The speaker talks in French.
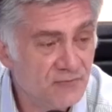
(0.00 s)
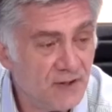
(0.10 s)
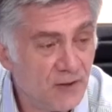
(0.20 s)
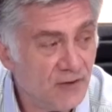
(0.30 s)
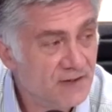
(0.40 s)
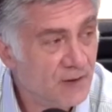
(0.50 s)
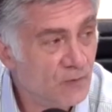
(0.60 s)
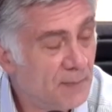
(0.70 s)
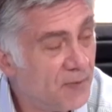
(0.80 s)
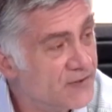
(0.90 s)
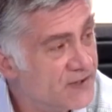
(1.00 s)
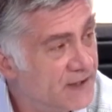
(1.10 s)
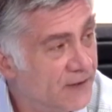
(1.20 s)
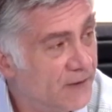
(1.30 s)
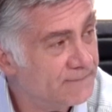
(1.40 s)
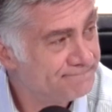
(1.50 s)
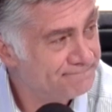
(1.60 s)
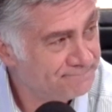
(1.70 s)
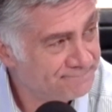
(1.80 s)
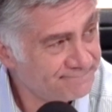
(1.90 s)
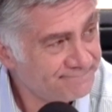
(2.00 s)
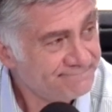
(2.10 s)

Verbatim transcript: de l'erreur. C'est qu'on apprend de ces erreurs. Hum,